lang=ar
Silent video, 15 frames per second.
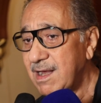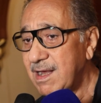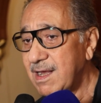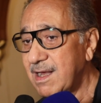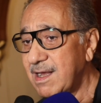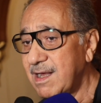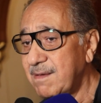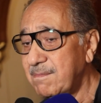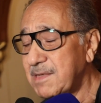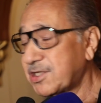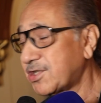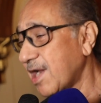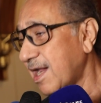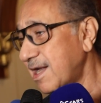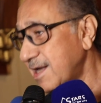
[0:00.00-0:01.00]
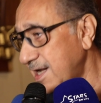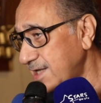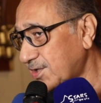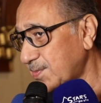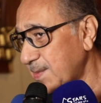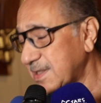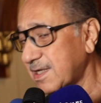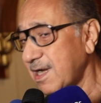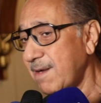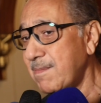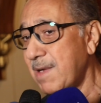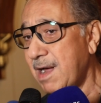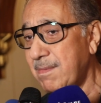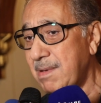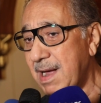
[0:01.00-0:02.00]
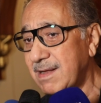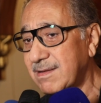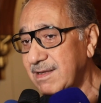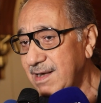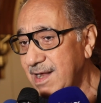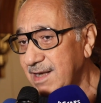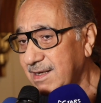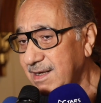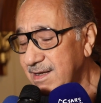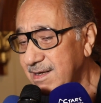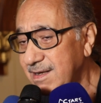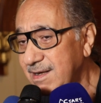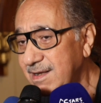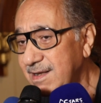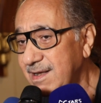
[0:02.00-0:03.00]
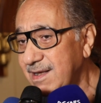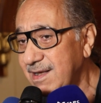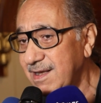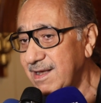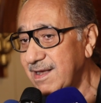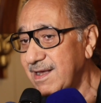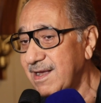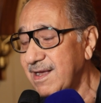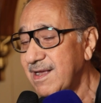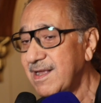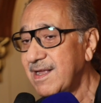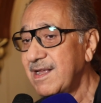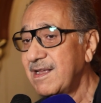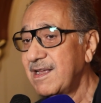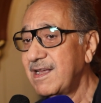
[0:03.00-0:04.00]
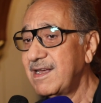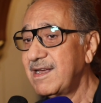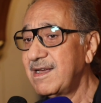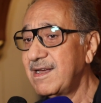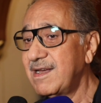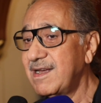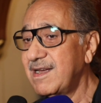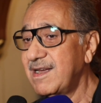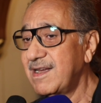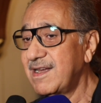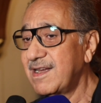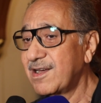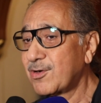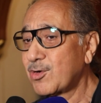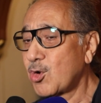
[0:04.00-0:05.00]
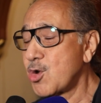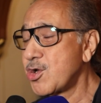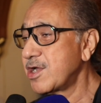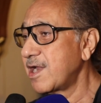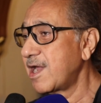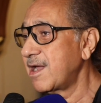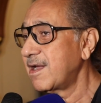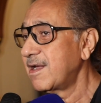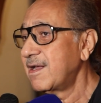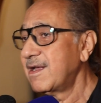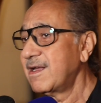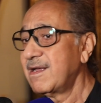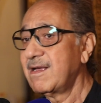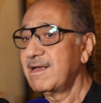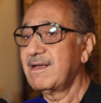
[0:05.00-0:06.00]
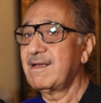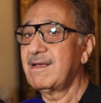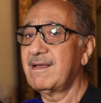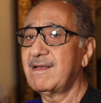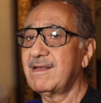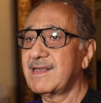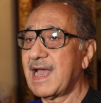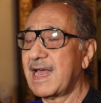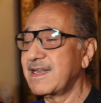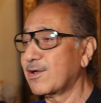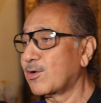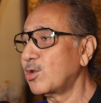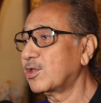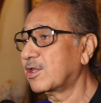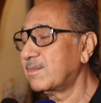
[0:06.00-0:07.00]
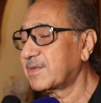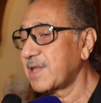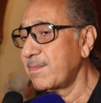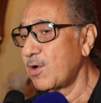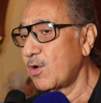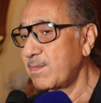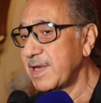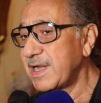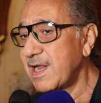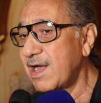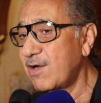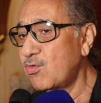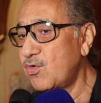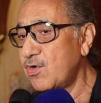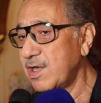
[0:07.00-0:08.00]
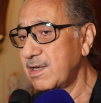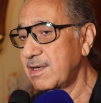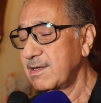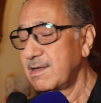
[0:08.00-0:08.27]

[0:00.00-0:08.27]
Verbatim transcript: آه، ما اشتغلناش مسرح مع بعض لكن آه، آه، كنا يعني كنت متابعه من اول